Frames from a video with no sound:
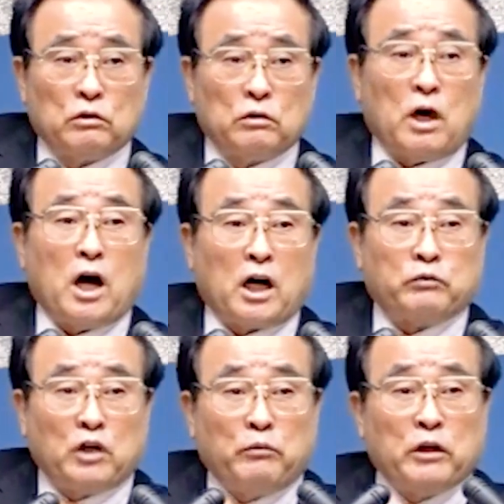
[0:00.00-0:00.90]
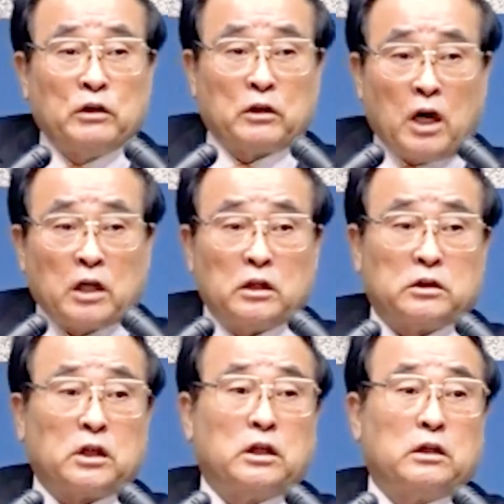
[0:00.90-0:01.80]
그리고 한갑 지내면 다
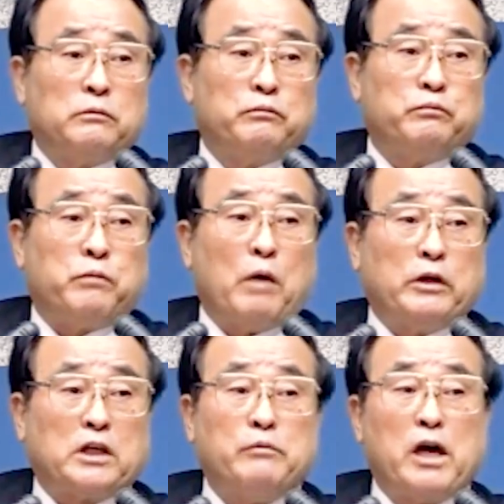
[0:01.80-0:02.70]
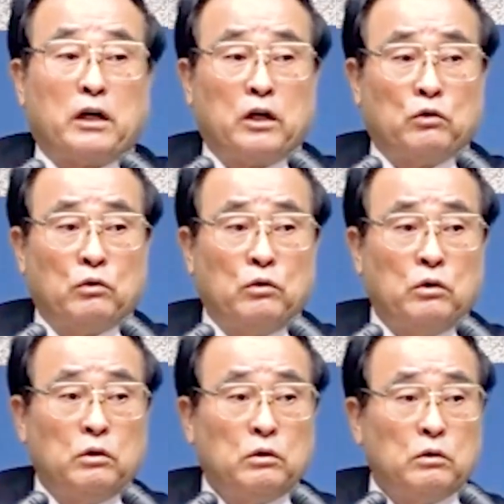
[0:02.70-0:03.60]
밤에 잠이 안 와요.
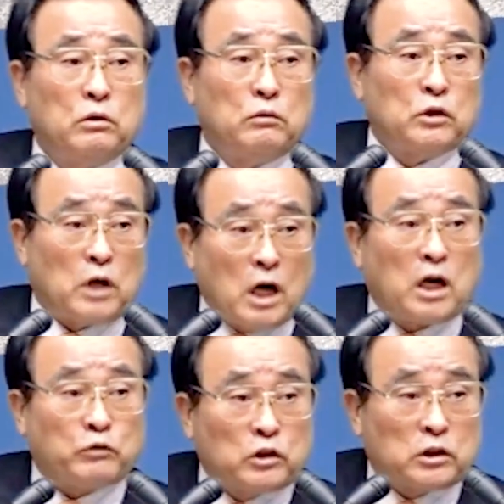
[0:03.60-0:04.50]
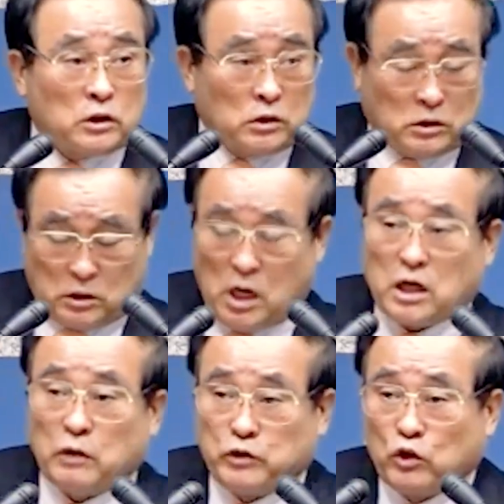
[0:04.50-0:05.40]
한갑 지내,
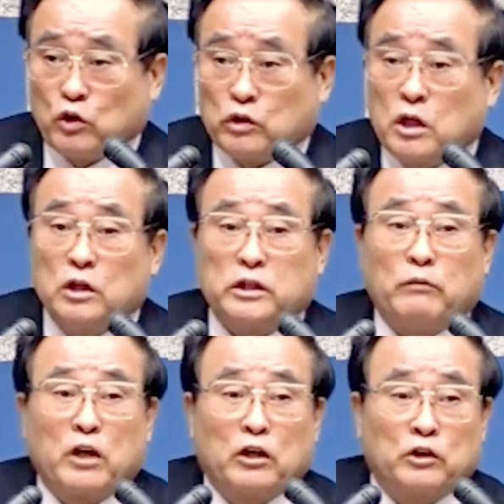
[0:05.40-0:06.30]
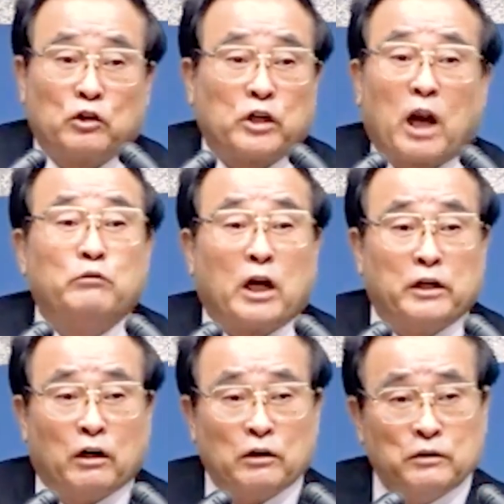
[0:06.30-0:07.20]
한갑 지내도 잠자는 건지고 사람
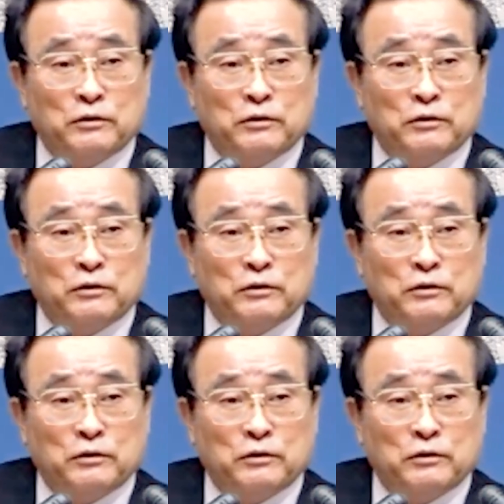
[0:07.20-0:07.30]
다녀요.